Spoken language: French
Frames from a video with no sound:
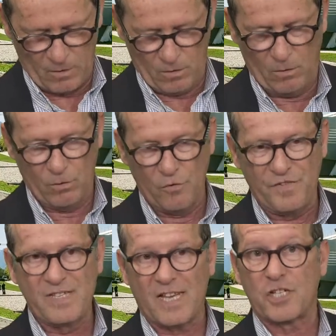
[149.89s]
le
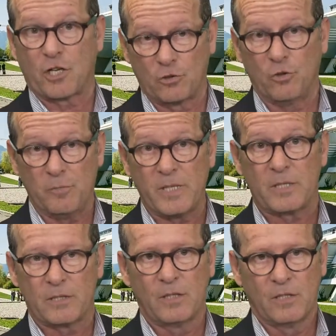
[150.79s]
visage
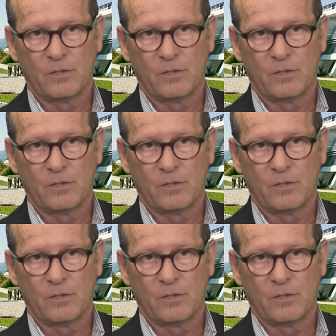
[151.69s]
économique